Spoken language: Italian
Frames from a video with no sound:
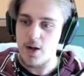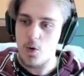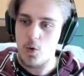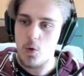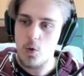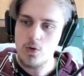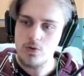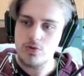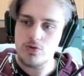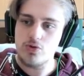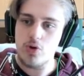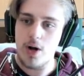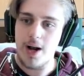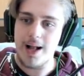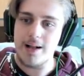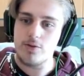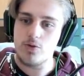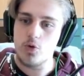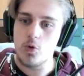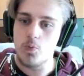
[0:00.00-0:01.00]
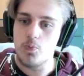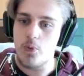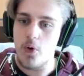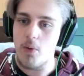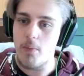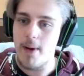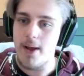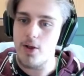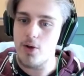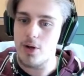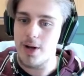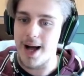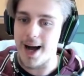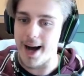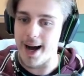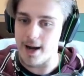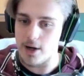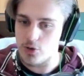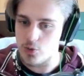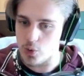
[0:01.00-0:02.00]
controllando un po' meglio
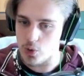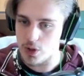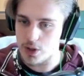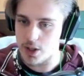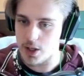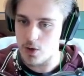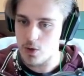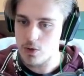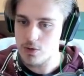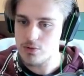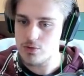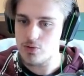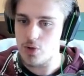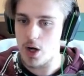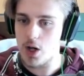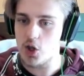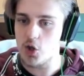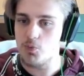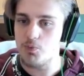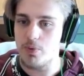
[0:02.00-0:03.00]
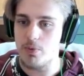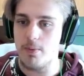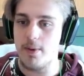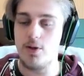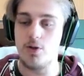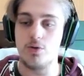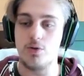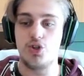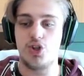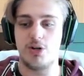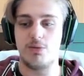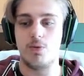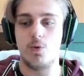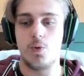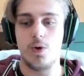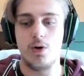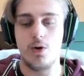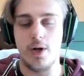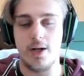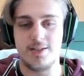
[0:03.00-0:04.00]
l'artwork, controllando un po' meglio, diciamo,
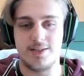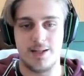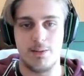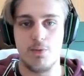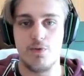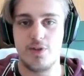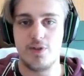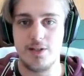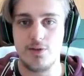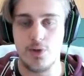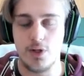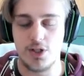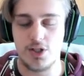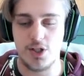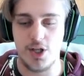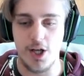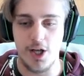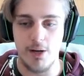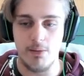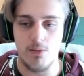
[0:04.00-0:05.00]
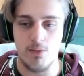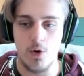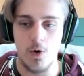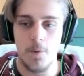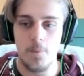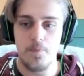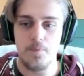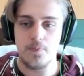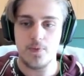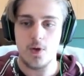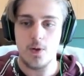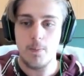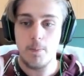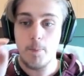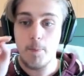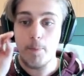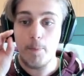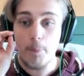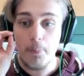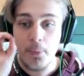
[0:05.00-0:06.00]
quello che stiamo vedendo a schermo
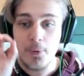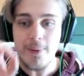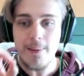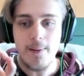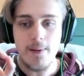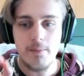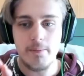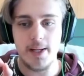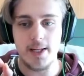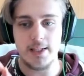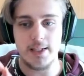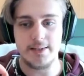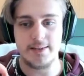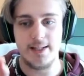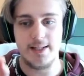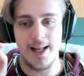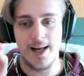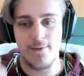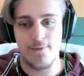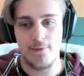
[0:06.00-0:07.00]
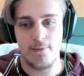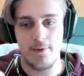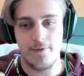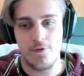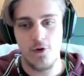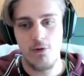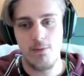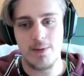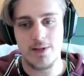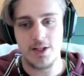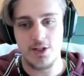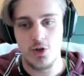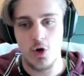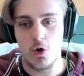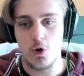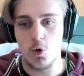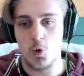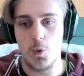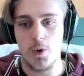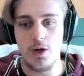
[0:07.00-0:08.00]
probabilmente la, la forma di
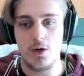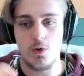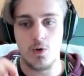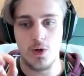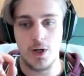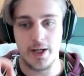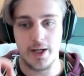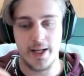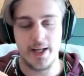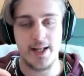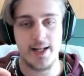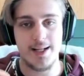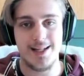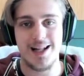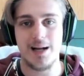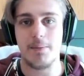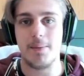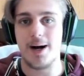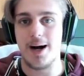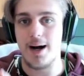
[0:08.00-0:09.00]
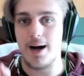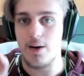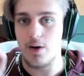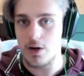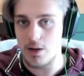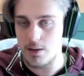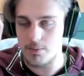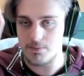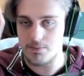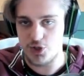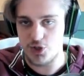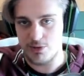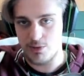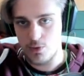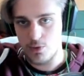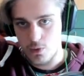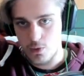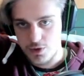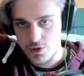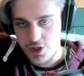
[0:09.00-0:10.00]
Goku, quello con la Genkidama ha una,
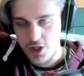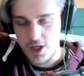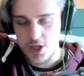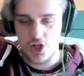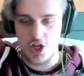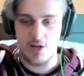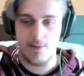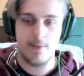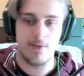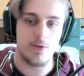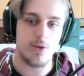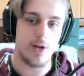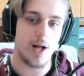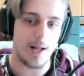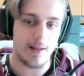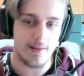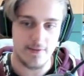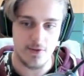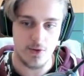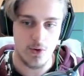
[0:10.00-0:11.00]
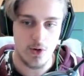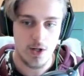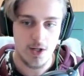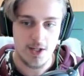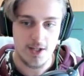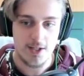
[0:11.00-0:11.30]
diciamo così, che ha la mano in alto,